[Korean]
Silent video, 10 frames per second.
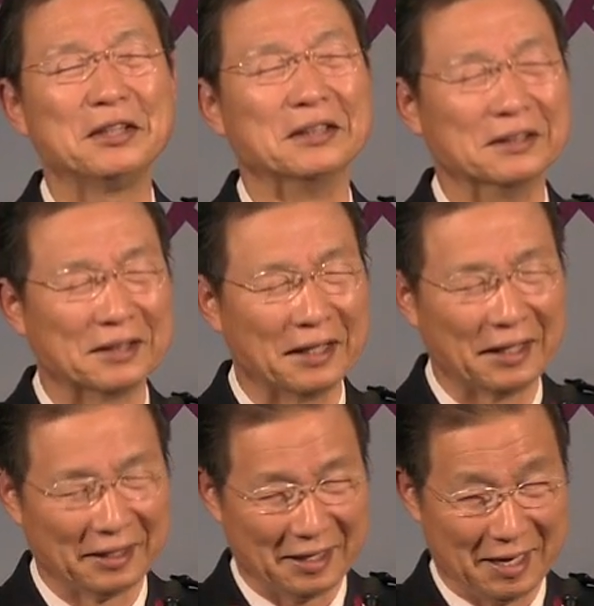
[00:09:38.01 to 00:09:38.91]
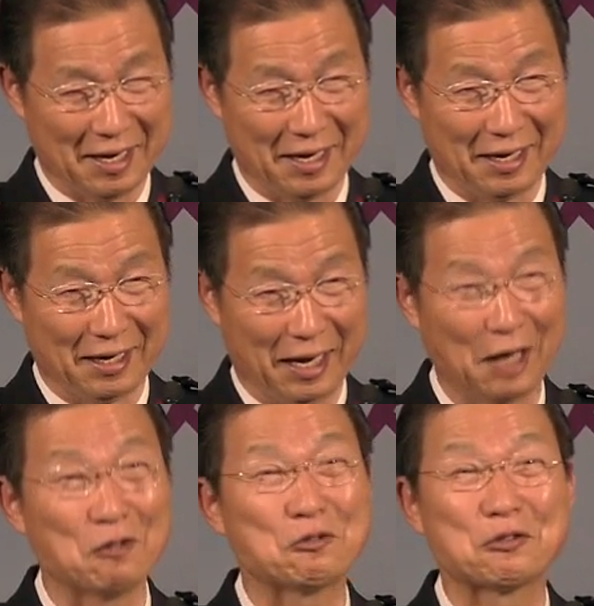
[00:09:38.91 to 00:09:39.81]
이렇게 해라
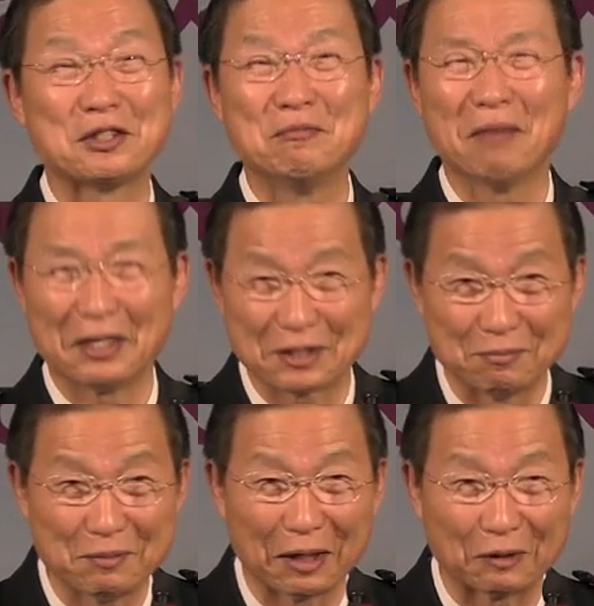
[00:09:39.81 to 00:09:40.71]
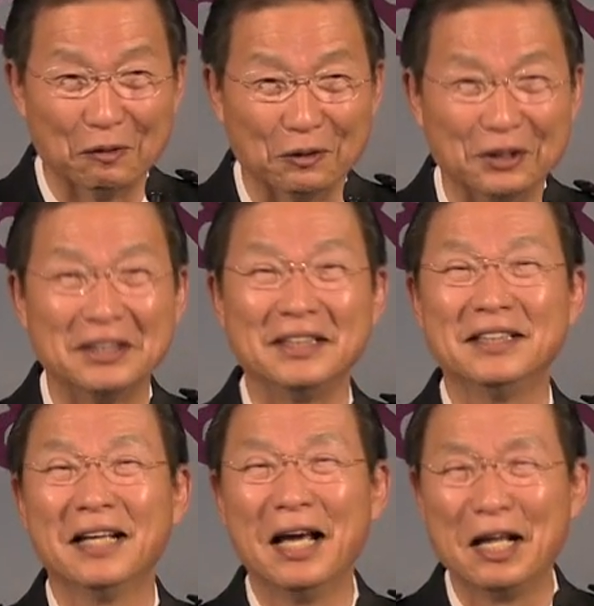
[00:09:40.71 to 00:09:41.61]
하고 주신 말씀이 바로 오늘
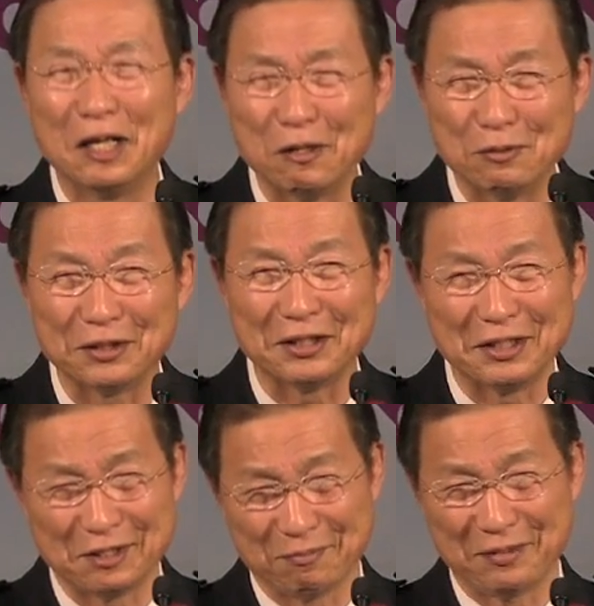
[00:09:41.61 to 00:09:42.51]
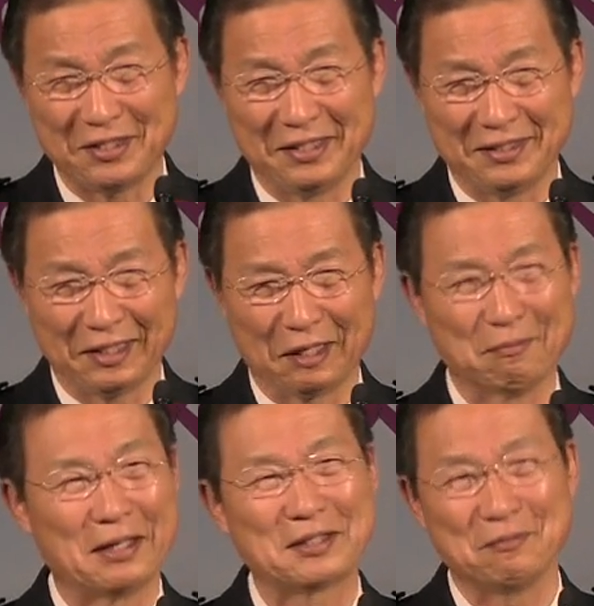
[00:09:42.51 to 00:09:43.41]
이 레비기
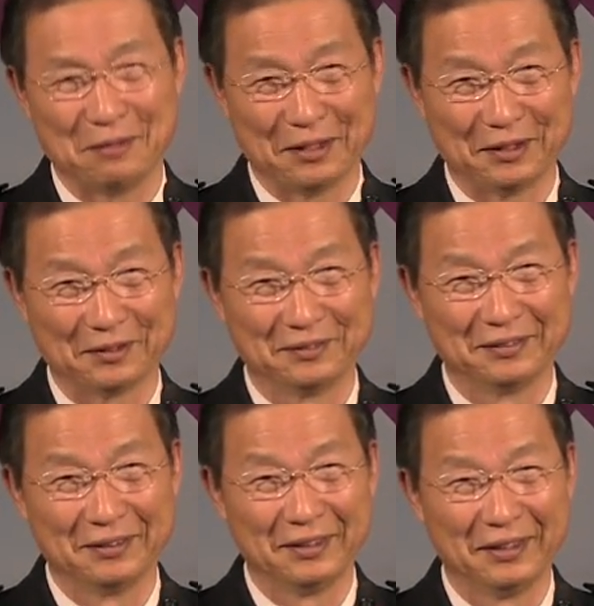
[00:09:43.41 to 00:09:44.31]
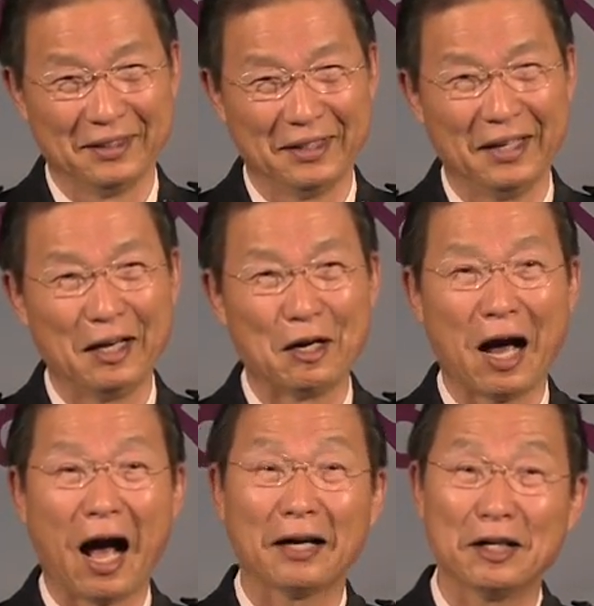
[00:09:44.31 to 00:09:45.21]
27장의 말씀이에요
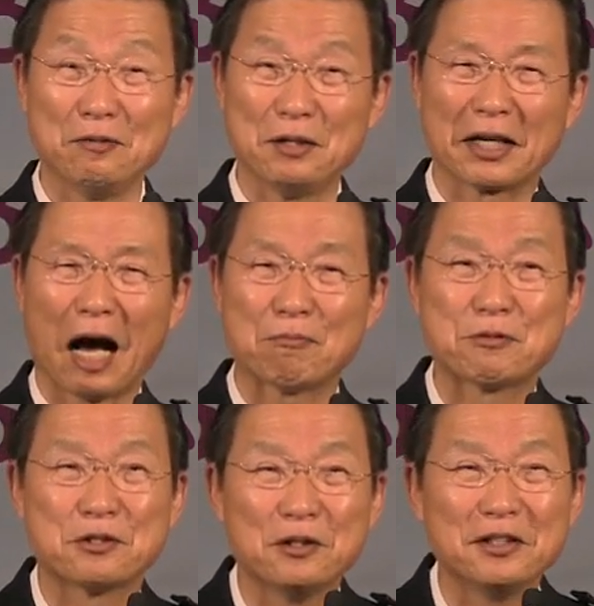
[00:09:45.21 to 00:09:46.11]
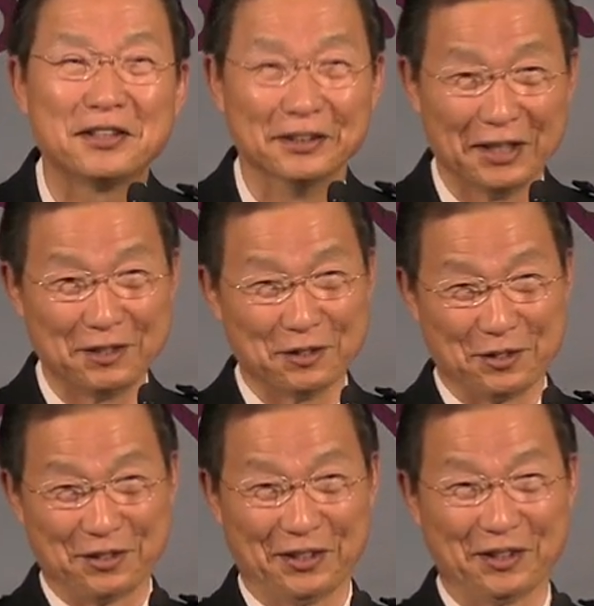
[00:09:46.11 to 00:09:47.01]
하나님이 값을
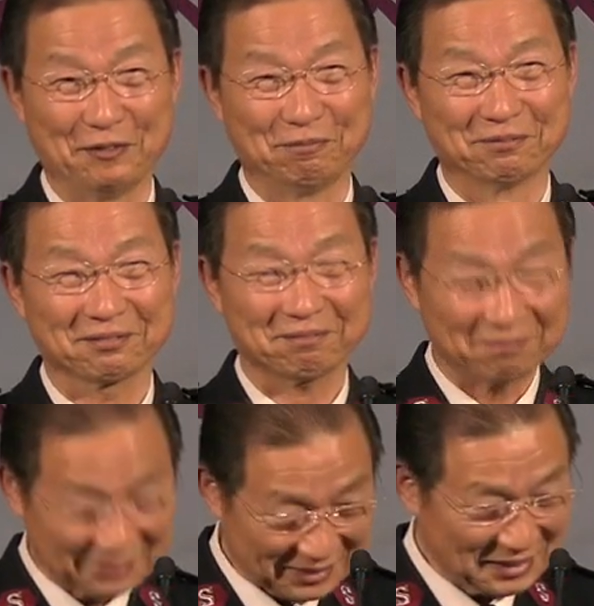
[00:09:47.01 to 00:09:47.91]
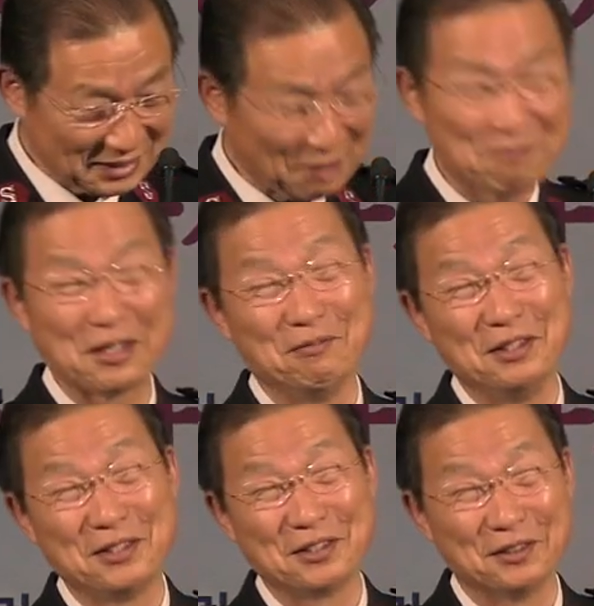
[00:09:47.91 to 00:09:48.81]
정해줬어요 참
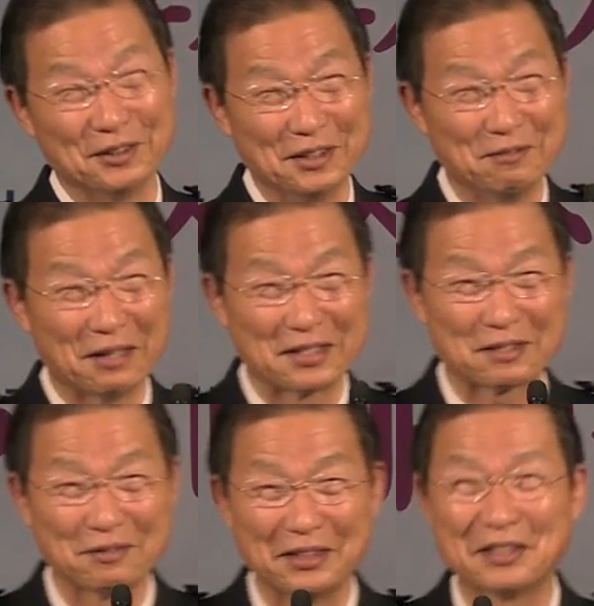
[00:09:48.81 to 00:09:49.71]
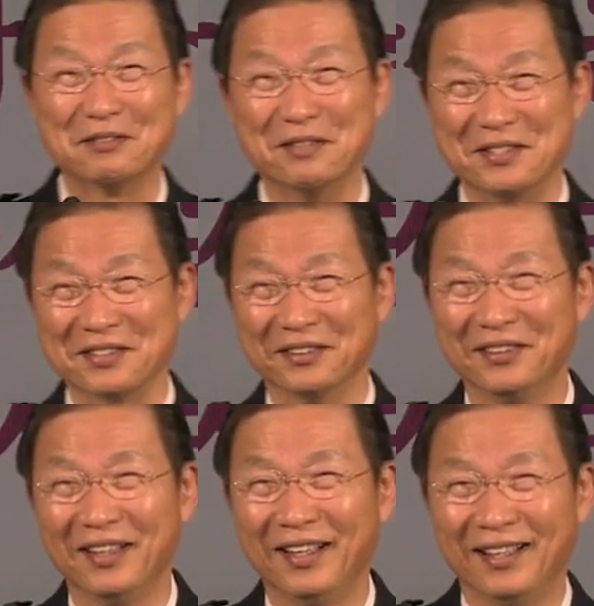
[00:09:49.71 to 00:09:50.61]
재미있죠 오늘 이 말씀을
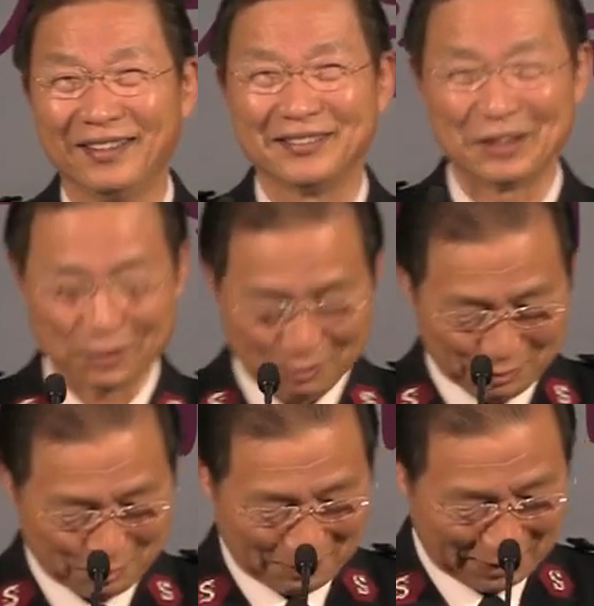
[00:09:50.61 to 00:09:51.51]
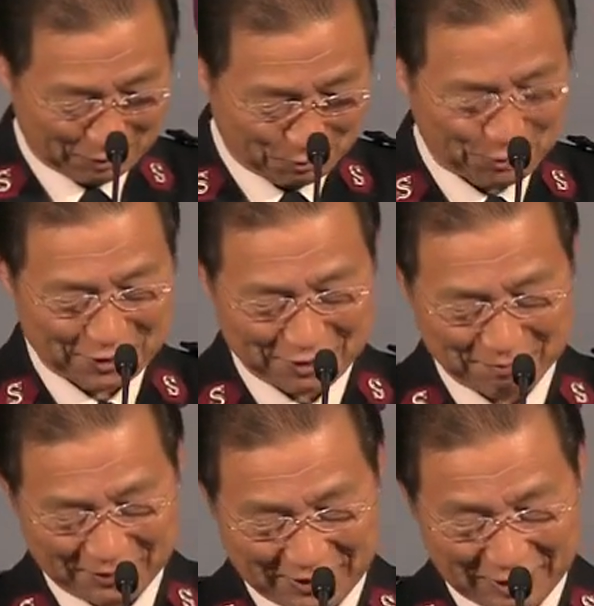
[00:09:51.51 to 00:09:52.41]
읽으면서 저도 속으로 많이
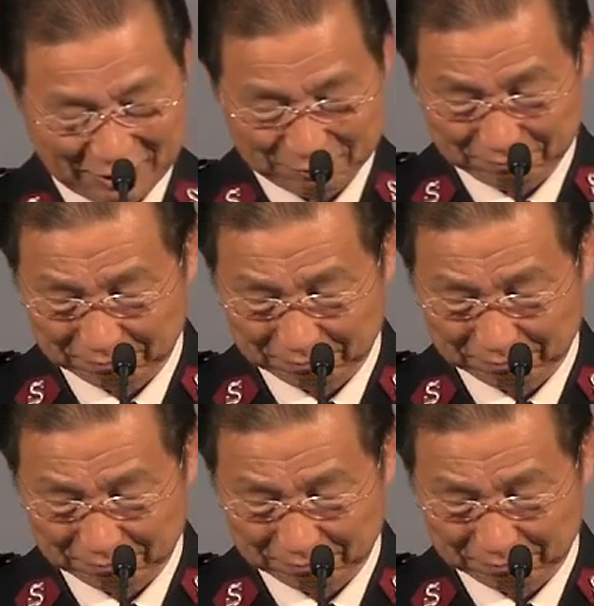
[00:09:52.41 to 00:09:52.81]
웃었습니다